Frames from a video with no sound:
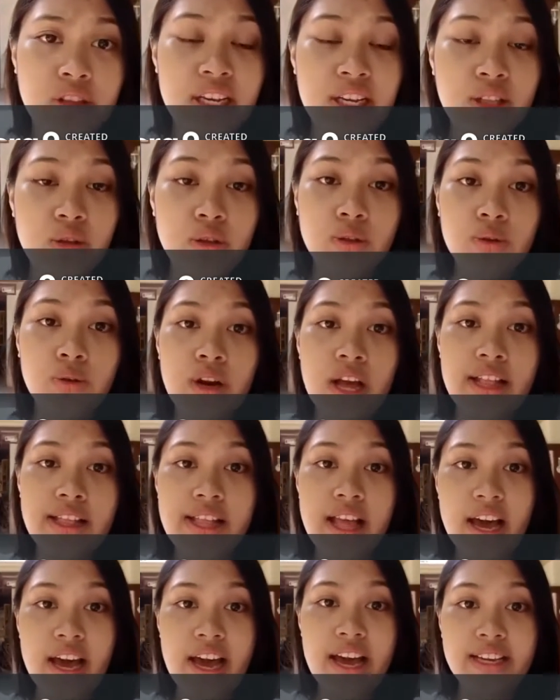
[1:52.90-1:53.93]
Pero dito
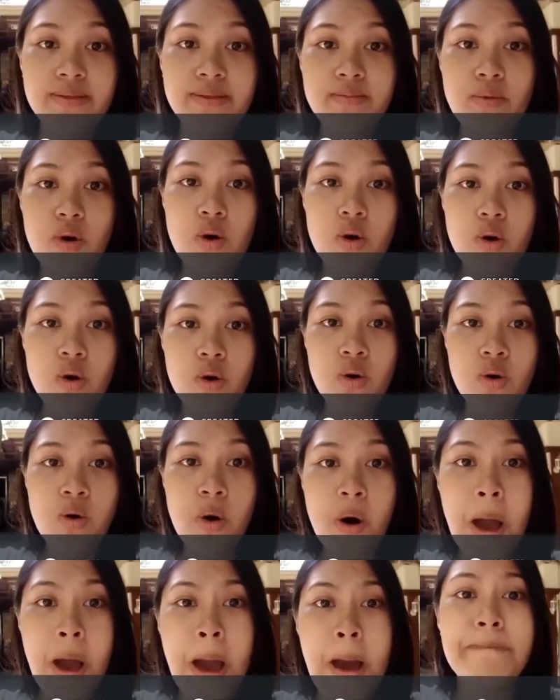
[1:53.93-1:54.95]
tulad ng ex mo,
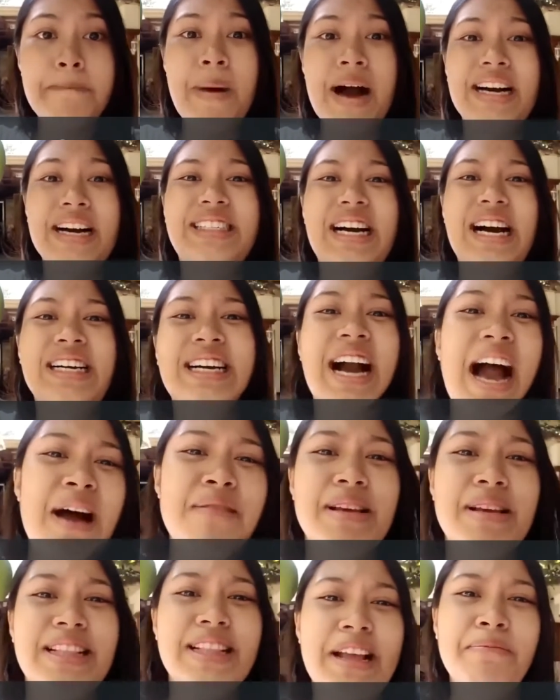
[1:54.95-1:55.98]

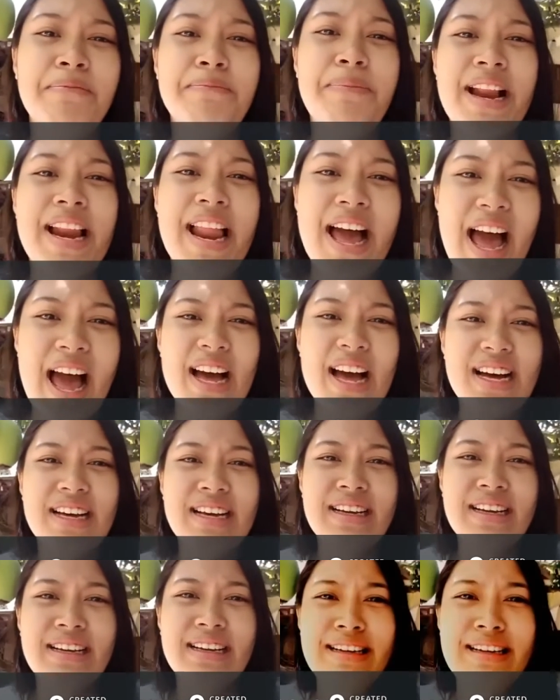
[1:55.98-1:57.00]
manggagamit lang
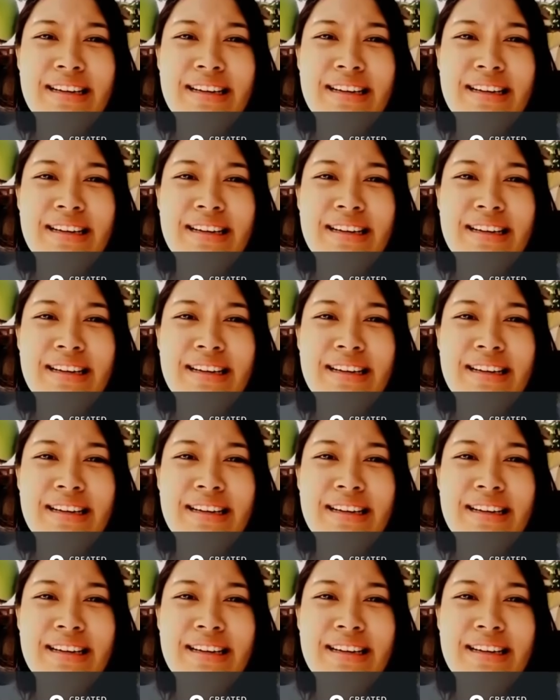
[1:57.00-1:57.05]
pala.